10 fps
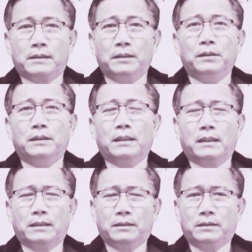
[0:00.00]
Kính
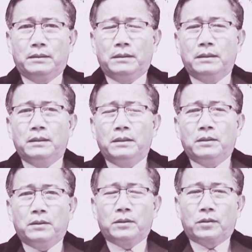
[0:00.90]
thưa
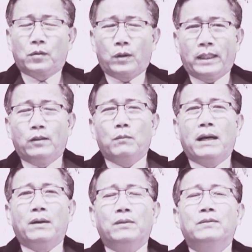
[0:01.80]
toàn thể đồng
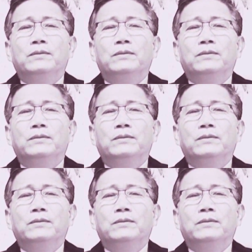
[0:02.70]
bào